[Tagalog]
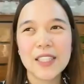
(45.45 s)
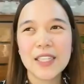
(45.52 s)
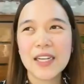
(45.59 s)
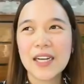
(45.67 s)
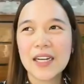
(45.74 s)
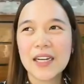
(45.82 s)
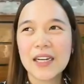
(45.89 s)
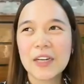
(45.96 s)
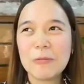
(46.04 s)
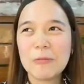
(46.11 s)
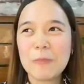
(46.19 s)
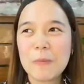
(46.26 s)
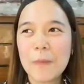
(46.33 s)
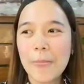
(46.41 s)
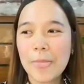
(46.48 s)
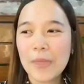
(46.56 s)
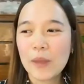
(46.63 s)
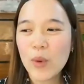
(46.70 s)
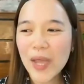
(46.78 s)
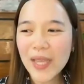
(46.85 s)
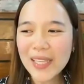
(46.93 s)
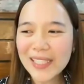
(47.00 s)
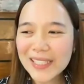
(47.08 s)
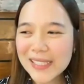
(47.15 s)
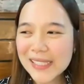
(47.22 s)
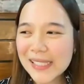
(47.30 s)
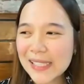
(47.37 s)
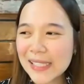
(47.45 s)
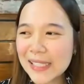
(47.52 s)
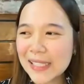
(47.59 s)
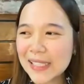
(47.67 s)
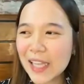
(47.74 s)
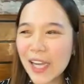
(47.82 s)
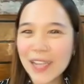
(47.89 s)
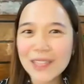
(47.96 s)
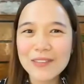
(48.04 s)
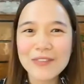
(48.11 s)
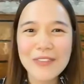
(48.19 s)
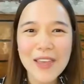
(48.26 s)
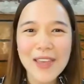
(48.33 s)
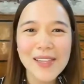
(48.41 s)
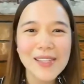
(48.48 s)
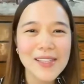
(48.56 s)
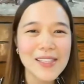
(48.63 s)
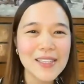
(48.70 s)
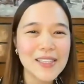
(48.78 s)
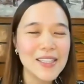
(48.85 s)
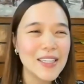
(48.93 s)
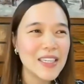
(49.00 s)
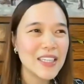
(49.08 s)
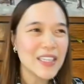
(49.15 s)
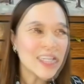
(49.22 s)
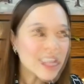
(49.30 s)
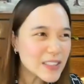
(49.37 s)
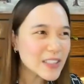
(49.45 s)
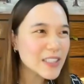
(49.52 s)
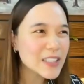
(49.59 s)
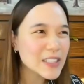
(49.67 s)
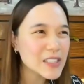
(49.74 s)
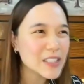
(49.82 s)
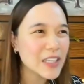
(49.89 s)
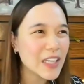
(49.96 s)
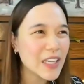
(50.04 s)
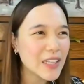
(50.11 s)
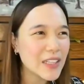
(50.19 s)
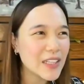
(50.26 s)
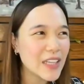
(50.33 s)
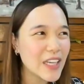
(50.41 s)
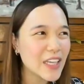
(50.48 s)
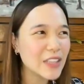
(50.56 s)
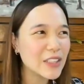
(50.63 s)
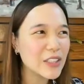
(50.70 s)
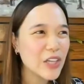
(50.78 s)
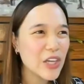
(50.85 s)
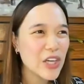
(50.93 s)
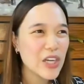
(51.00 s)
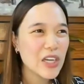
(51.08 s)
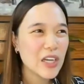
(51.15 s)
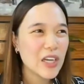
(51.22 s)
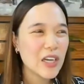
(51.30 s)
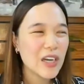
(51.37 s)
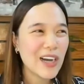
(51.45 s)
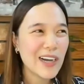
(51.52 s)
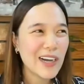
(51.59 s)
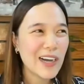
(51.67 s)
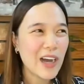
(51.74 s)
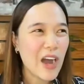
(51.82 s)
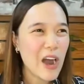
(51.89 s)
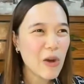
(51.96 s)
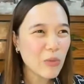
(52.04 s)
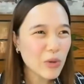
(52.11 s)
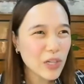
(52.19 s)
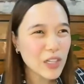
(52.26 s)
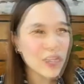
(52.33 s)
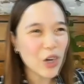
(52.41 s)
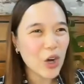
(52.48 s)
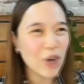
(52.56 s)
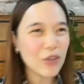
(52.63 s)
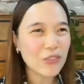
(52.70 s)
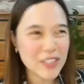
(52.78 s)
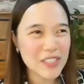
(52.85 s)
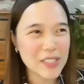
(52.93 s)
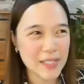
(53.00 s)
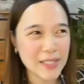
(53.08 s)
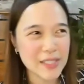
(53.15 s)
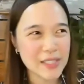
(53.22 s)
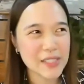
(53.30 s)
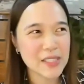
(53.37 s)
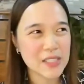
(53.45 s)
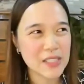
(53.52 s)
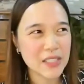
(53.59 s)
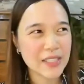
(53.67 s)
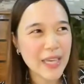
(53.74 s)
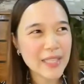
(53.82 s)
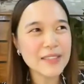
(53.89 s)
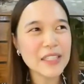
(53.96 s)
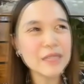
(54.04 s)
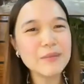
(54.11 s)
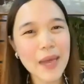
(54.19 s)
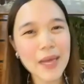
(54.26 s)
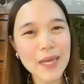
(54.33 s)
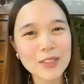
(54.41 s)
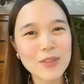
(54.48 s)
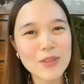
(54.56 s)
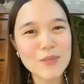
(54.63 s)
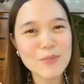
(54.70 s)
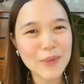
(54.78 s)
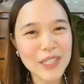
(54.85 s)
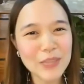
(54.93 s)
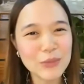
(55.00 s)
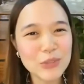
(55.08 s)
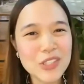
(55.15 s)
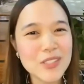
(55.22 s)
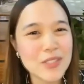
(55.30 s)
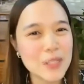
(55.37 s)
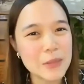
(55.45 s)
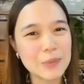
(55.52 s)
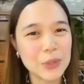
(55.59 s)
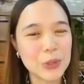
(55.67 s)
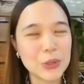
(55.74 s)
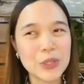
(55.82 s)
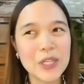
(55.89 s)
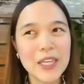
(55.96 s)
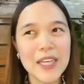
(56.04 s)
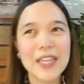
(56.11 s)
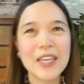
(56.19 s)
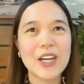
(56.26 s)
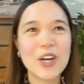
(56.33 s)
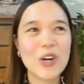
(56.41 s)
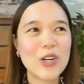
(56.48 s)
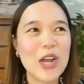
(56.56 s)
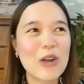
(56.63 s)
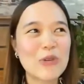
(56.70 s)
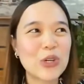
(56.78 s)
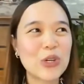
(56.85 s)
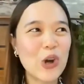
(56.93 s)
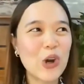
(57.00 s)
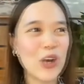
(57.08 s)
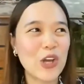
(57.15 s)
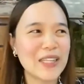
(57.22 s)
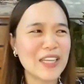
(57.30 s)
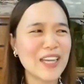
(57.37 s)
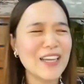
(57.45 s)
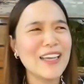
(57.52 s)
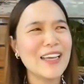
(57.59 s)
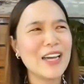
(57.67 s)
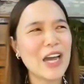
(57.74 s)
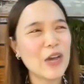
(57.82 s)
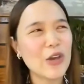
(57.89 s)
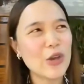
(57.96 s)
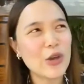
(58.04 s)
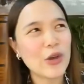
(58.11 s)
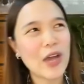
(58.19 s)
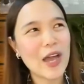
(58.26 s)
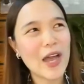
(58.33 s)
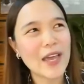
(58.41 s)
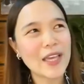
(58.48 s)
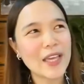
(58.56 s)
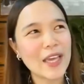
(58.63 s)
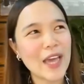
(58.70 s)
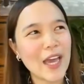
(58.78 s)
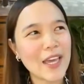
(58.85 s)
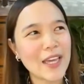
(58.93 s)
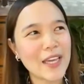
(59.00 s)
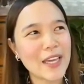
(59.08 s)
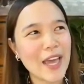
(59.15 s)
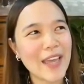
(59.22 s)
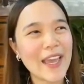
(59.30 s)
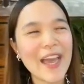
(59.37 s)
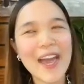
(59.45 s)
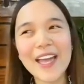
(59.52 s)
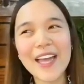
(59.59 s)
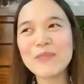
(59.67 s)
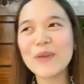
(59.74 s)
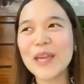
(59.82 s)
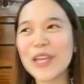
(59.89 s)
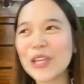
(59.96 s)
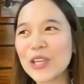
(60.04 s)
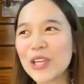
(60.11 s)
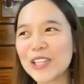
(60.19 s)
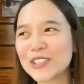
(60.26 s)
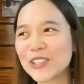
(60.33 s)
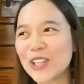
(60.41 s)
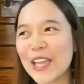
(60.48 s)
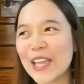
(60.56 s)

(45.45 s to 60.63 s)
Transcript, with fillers: um why is he not very interested in our offices getting back to the main municipio or our hall na I I I had my ano I